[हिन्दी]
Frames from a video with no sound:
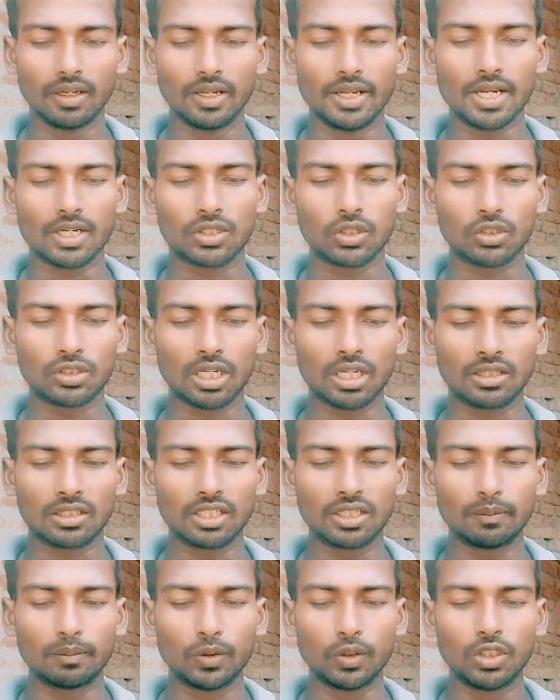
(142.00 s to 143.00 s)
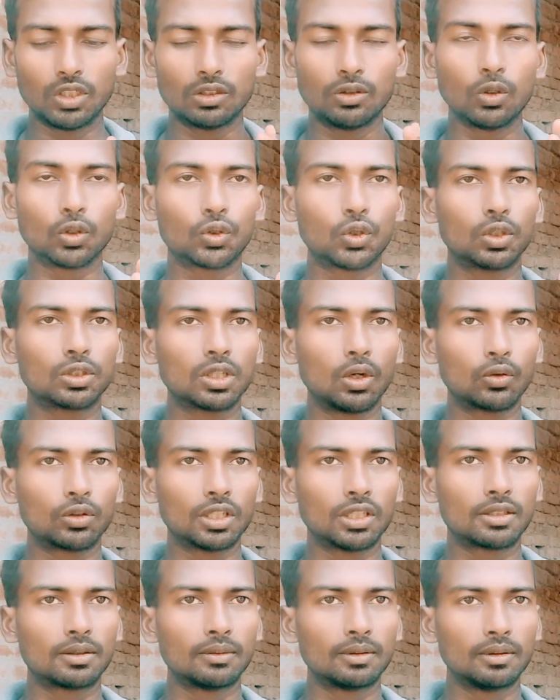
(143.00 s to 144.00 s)
136 बीज
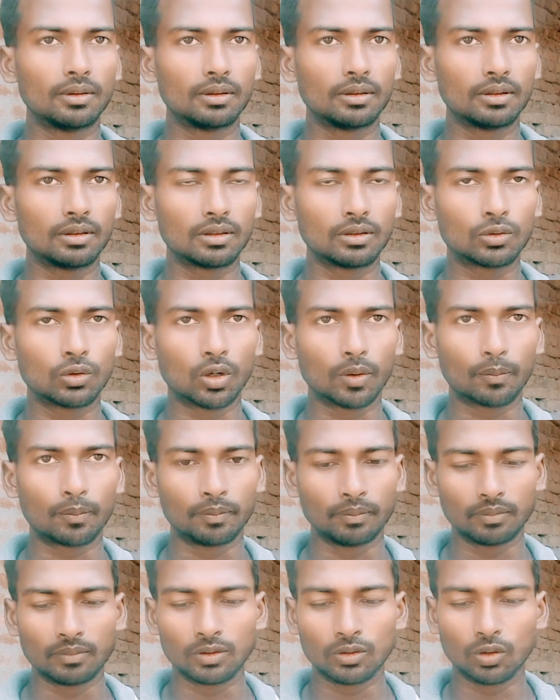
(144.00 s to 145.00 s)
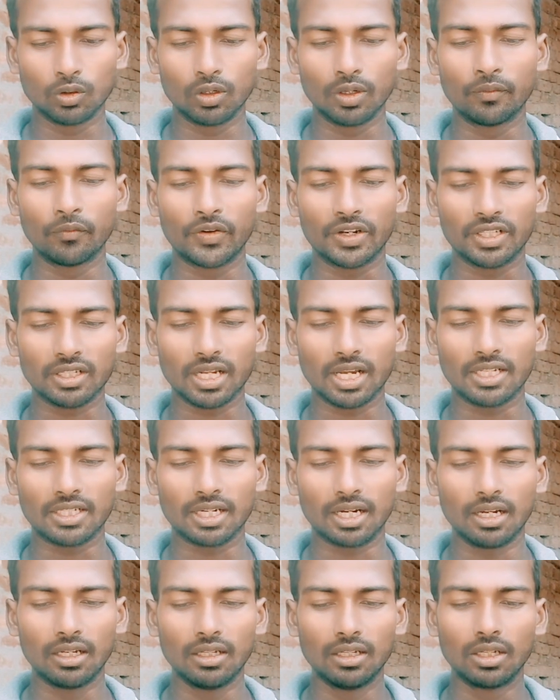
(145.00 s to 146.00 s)
234 सौ जो इम्प्रेस गैस
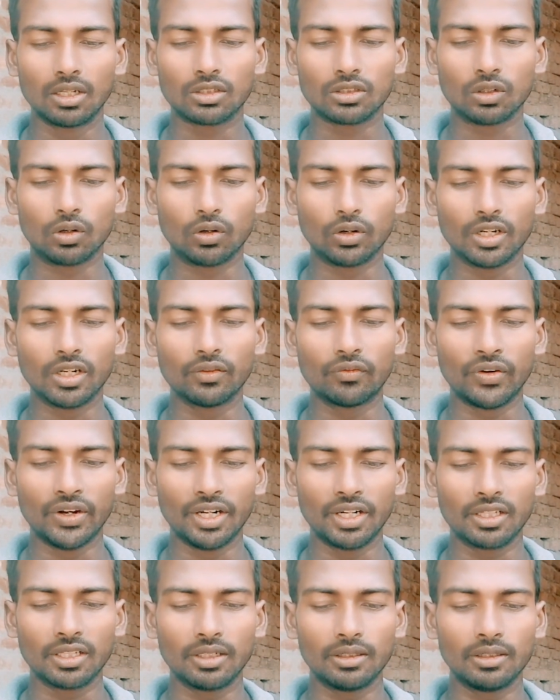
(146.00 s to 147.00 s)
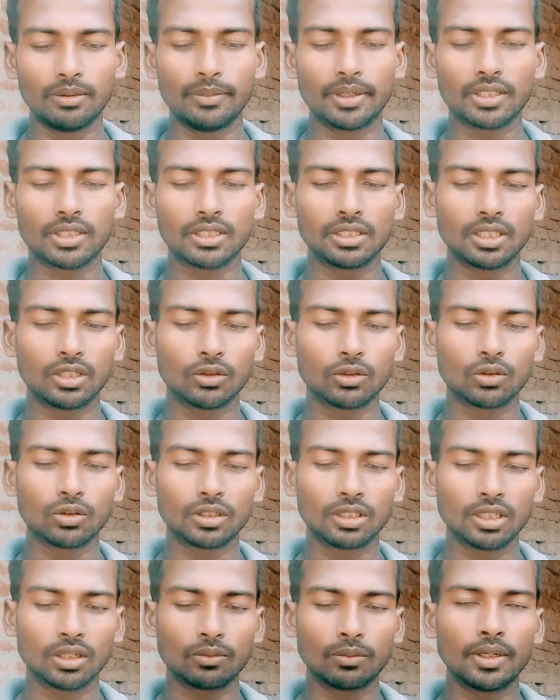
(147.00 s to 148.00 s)
का सॉन इन फीट में
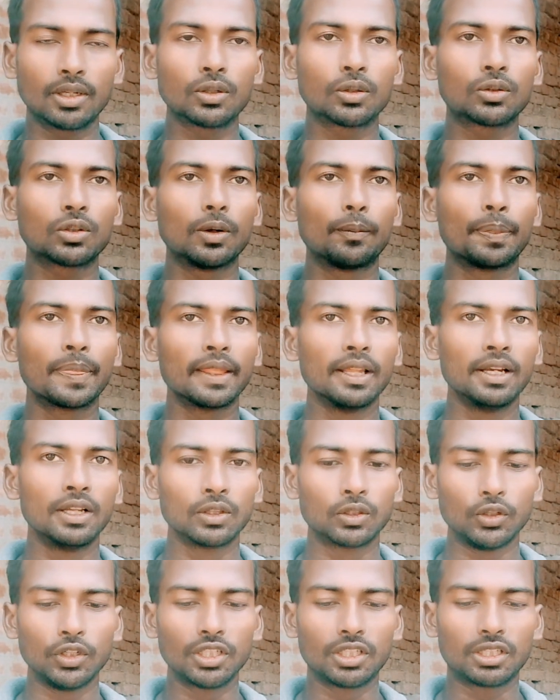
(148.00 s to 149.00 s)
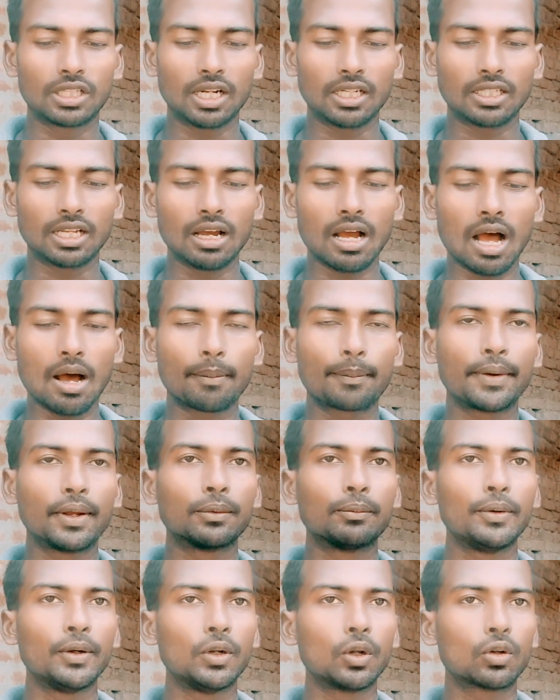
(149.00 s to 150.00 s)
दोस्तों तो इस तरह से आप अपने
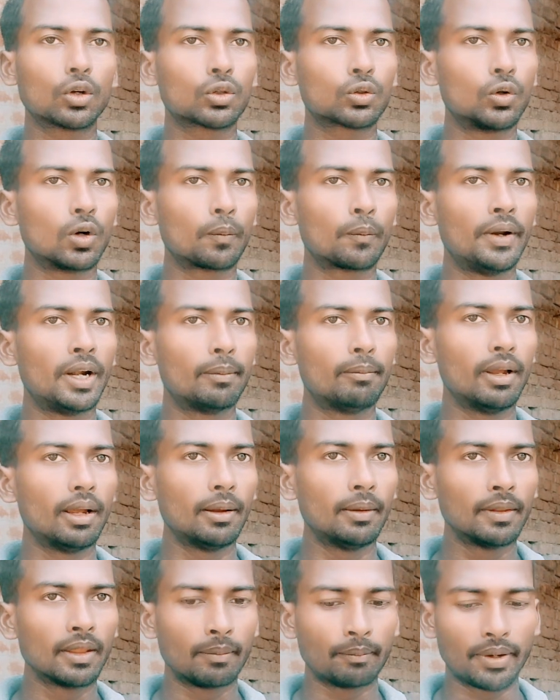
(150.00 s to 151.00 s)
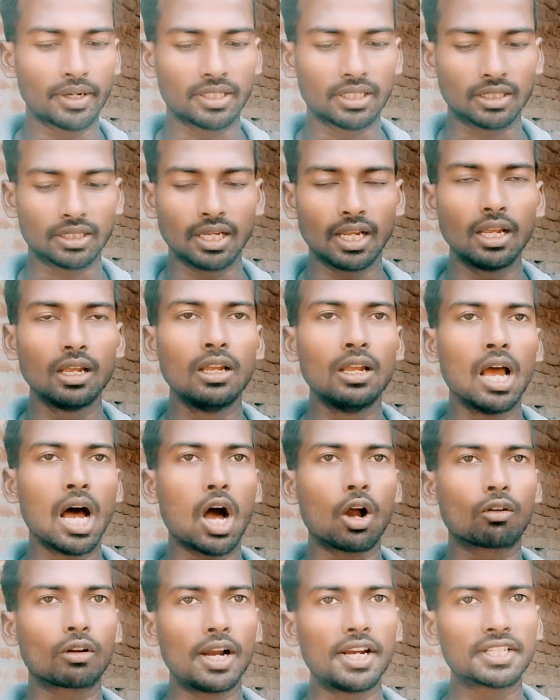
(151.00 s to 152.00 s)
वीडियो को शॉर्ट फीड में भेज सकते हैं
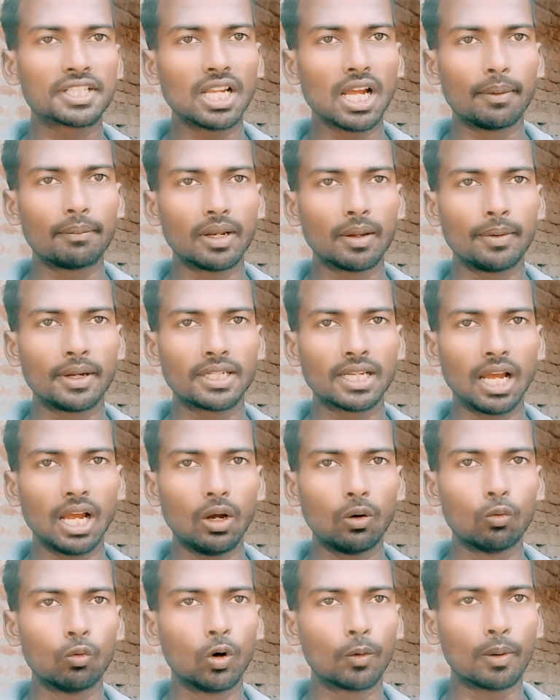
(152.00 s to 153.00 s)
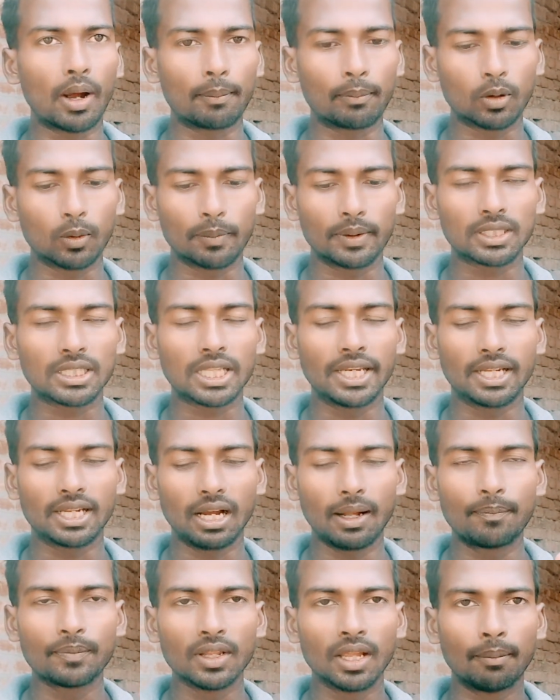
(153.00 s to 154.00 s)
अब कैसे हमने भेजा है वो आपको पर
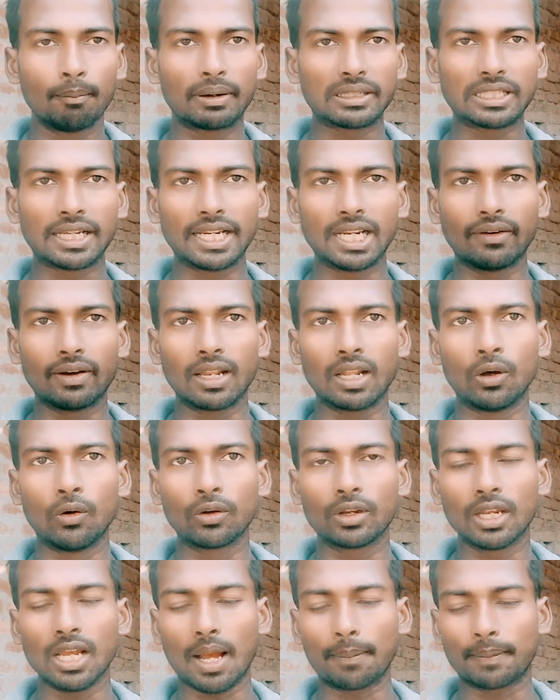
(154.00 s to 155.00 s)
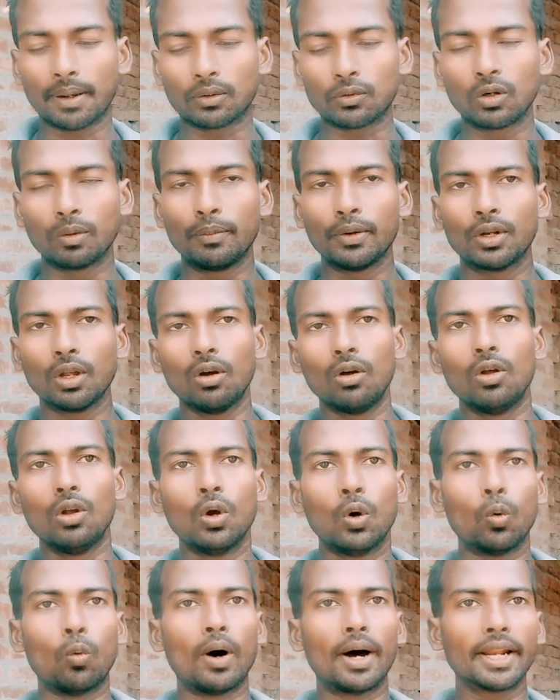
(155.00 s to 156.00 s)
तरीका बताने वाला हूँ कि आपका शॉर्ट वीडियो
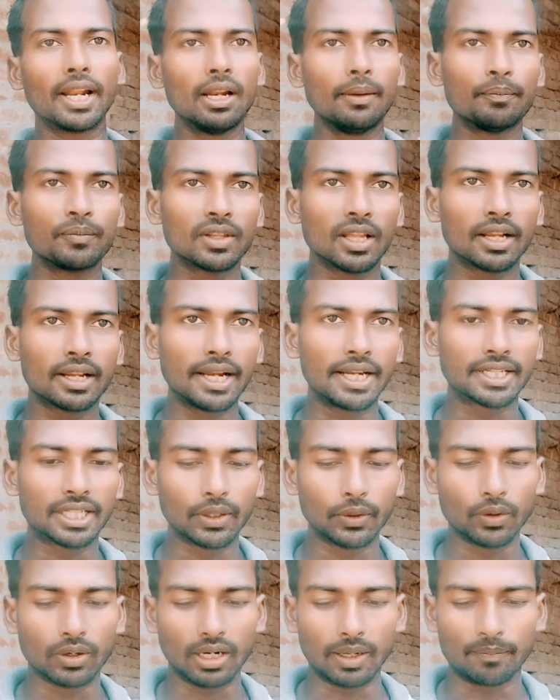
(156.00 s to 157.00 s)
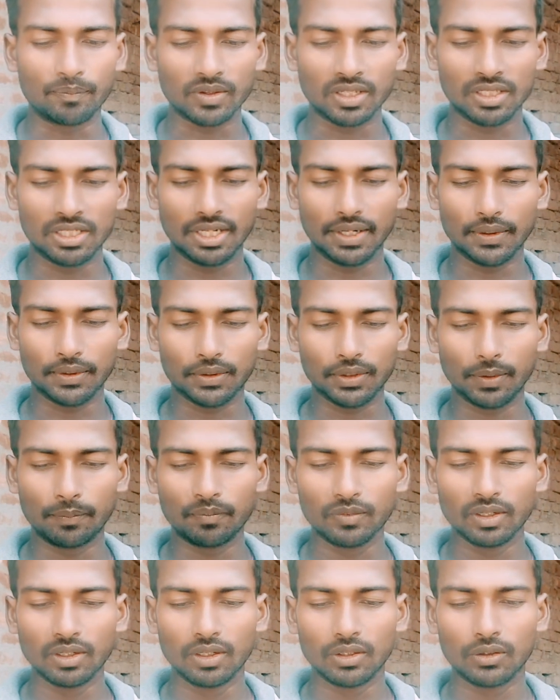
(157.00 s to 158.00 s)
वायरल कैसे होगा यह हो तो
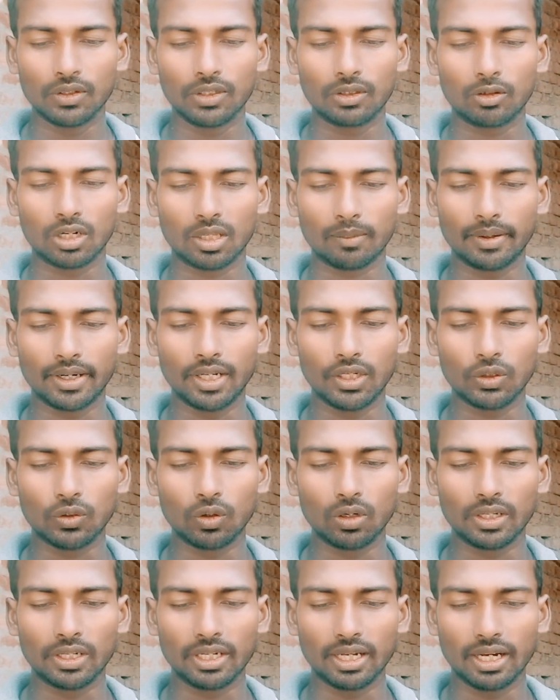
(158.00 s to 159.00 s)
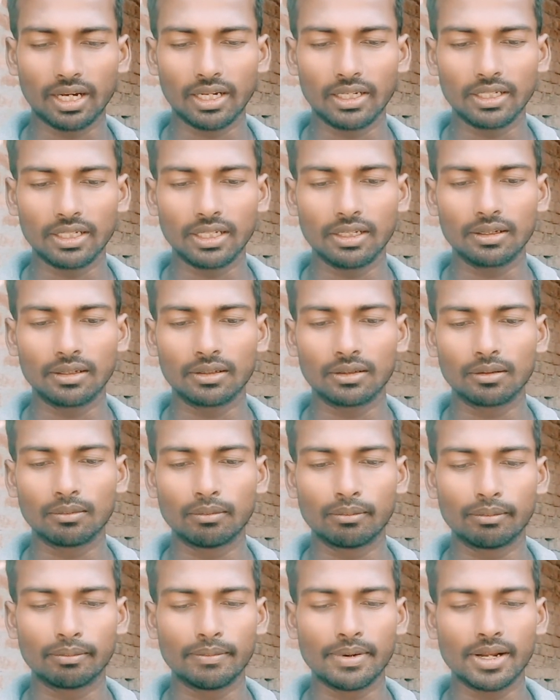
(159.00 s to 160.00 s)
तो ये थोड़ा सा मैंने स्कूल किया है ये
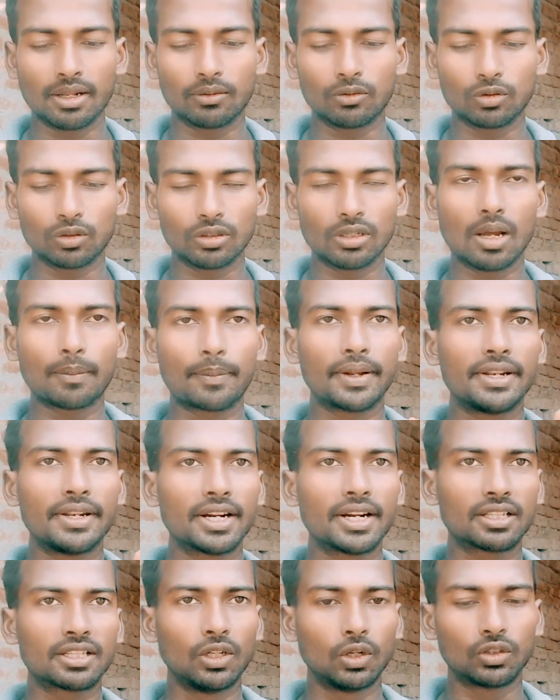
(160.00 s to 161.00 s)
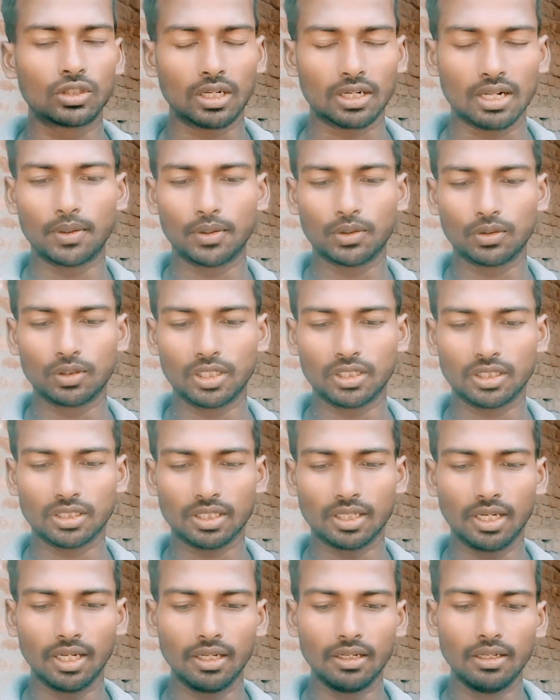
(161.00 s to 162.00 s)
मैं तो यहाँ पे नेक्स्ट सिलो चल तो दे
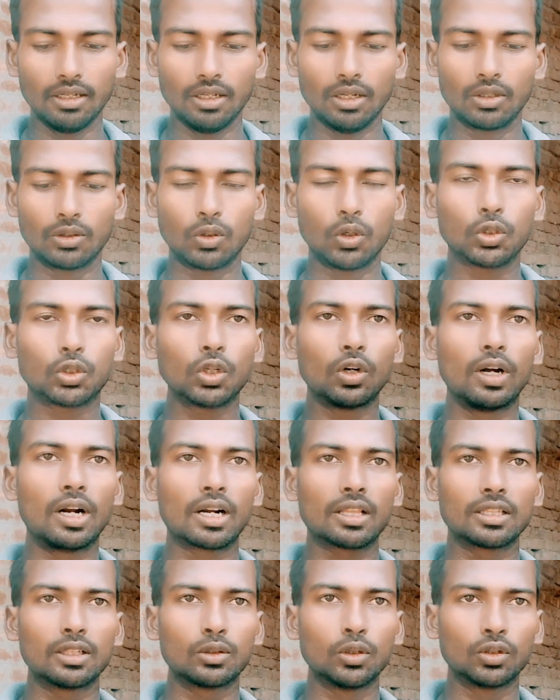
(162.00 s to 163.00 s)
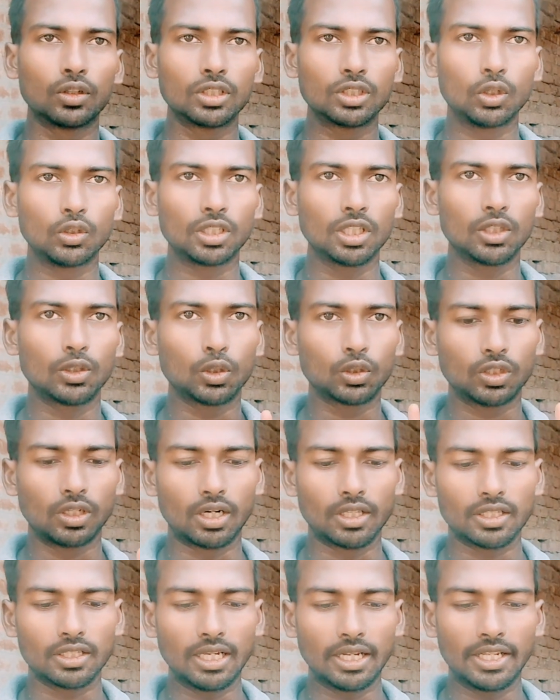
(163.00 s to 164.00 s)
सकते हैं दो सौ अड़तीस
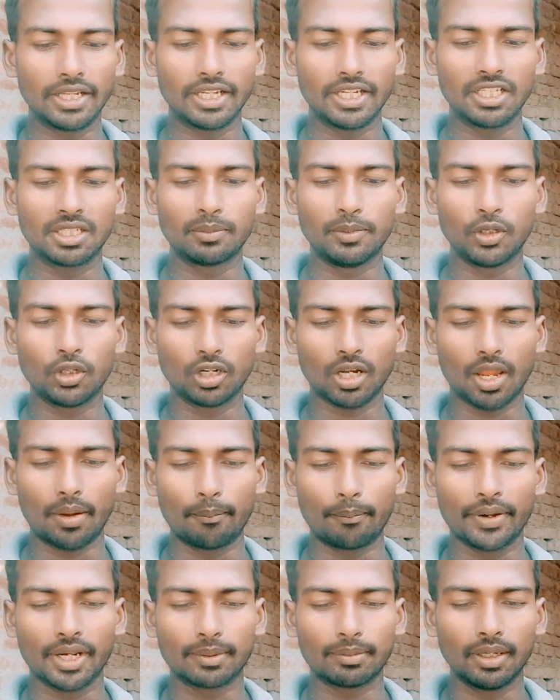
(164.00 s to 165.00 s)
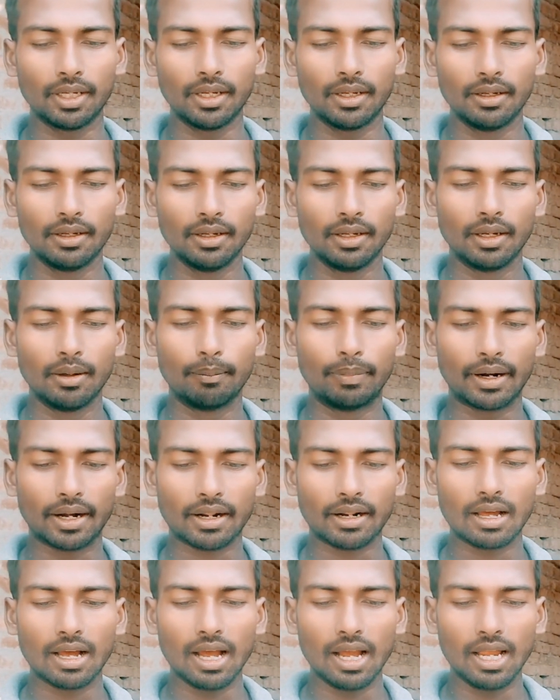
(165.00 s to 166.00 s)
दो यानी कि इस वीडियो का इम्प्रेस भी बढ़
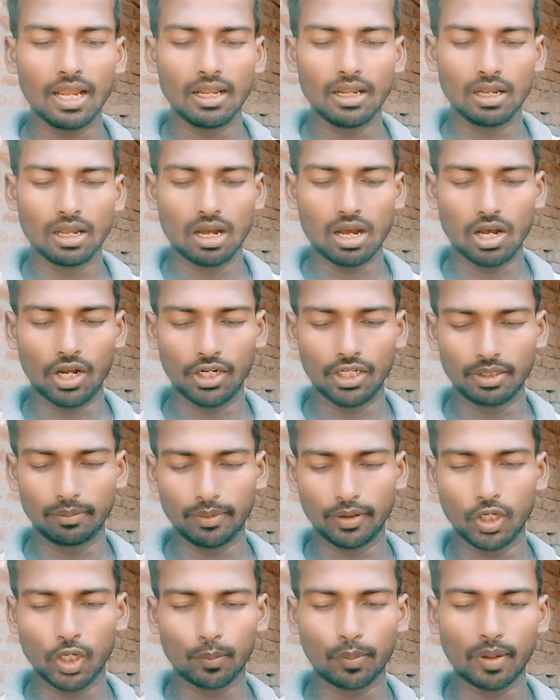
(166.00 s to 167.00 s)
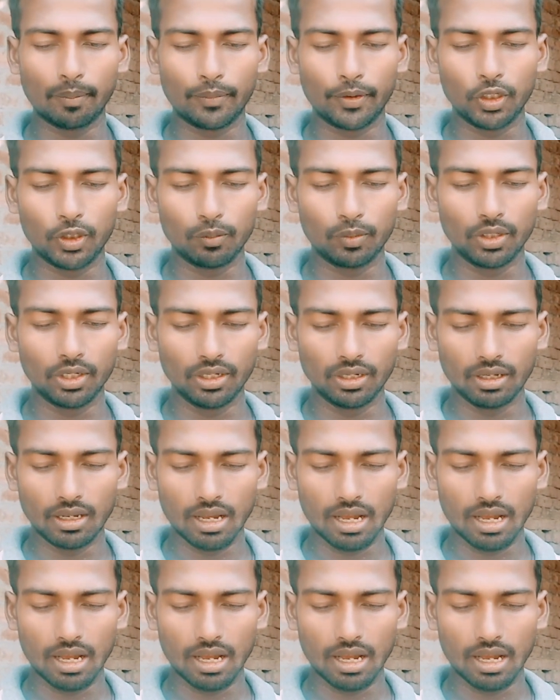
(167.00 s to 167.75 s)
रहा है और इस वीडियो पे बीज भी